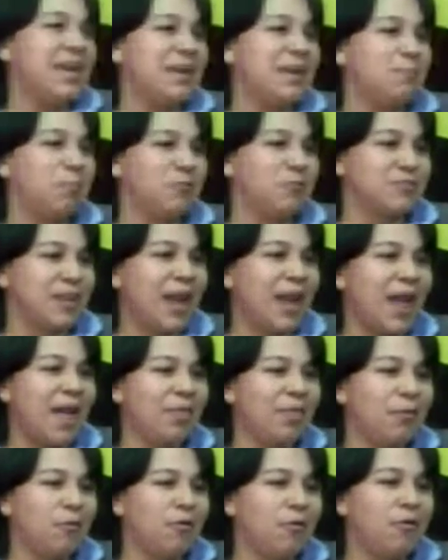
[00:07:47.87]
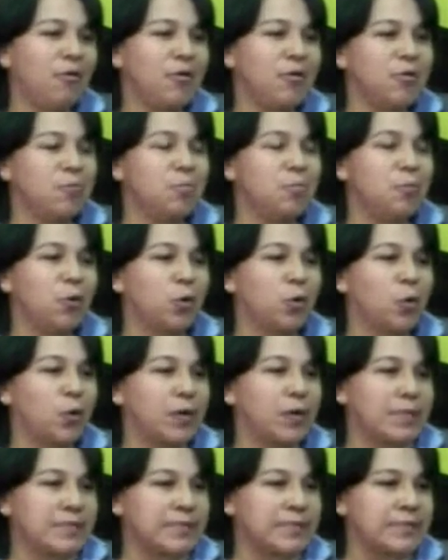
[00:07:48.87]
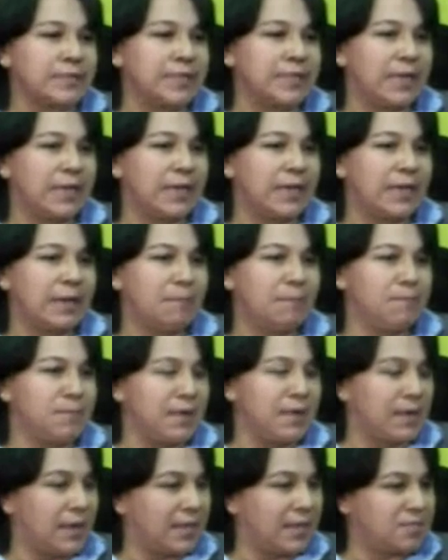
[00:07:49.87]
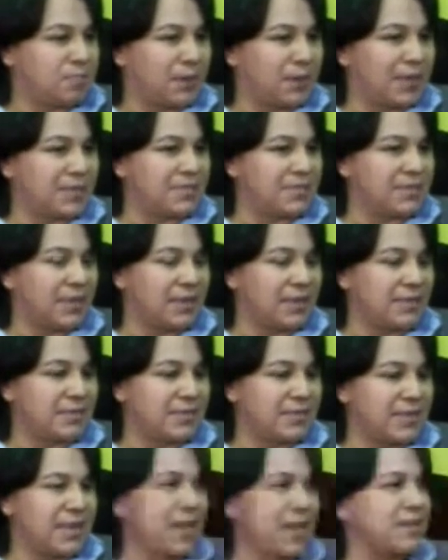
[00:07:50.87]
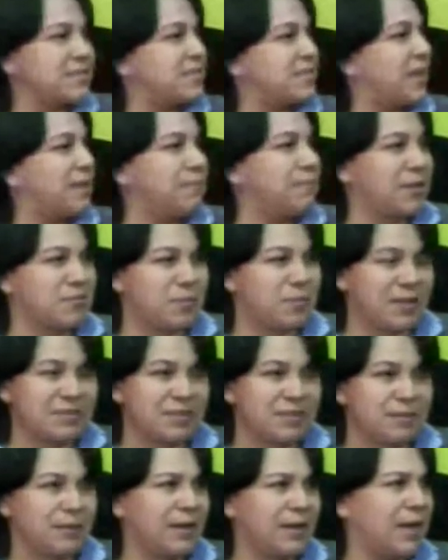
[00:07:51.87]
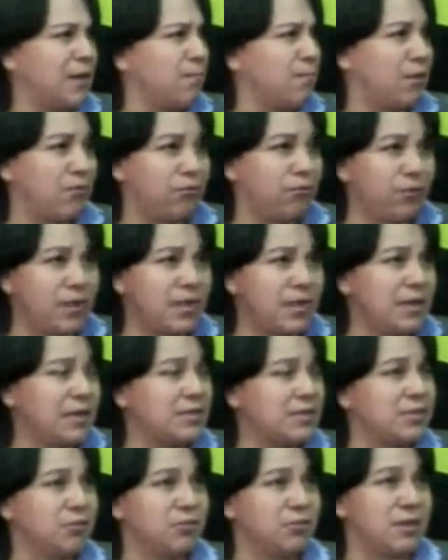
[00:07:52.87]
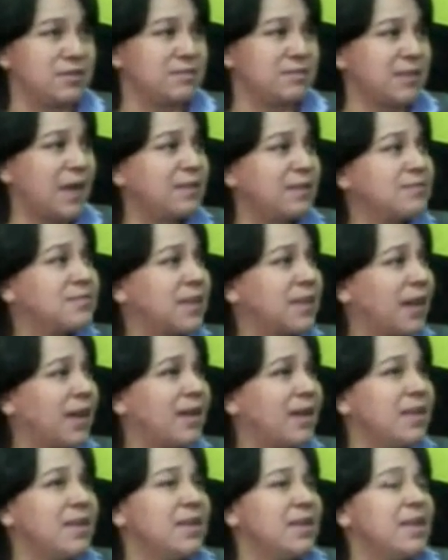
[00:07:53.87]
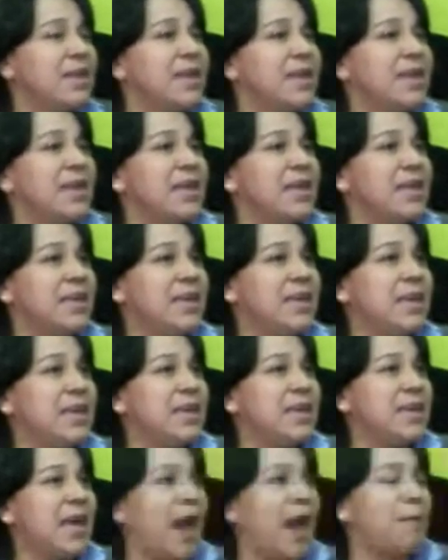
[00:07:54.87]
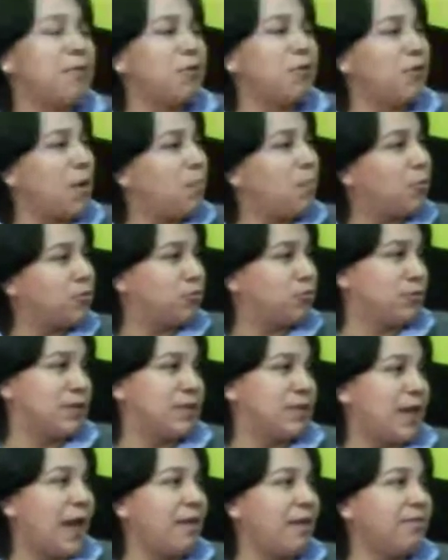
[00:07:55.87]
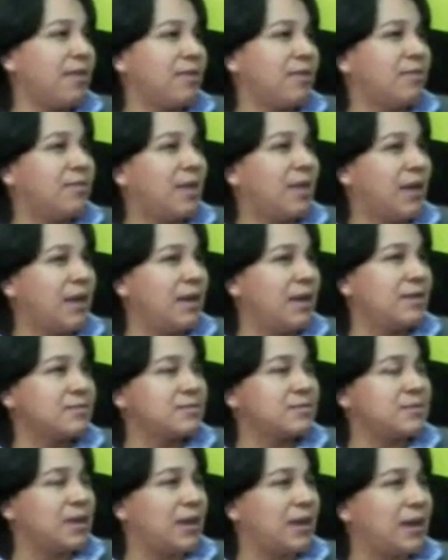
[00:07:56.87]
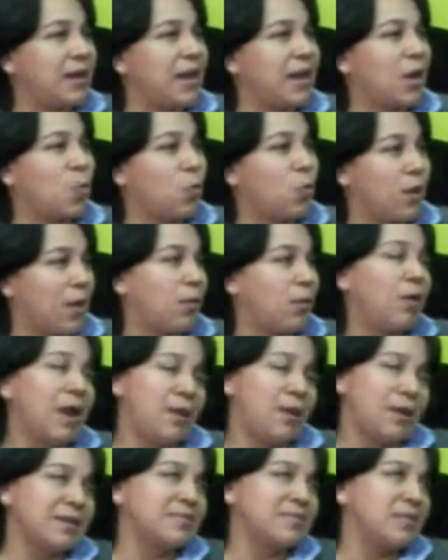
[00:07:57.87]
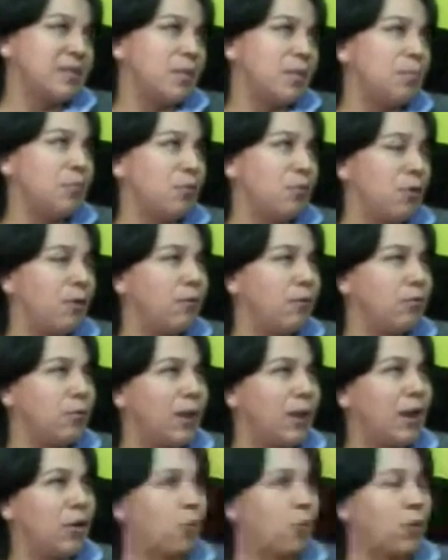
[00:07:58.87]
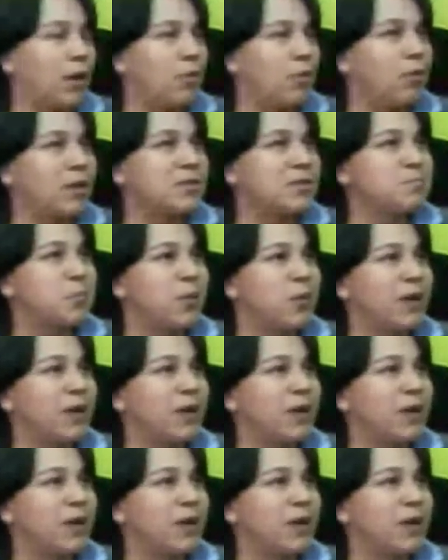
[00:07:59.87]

el posgrado y un poco este, mi experiencia de enseñanza y mi experiencia de becaria, me fui, hice otra estancia y había una oportunidad de ser la curadora, en ese tiempo no, eran curadores, pero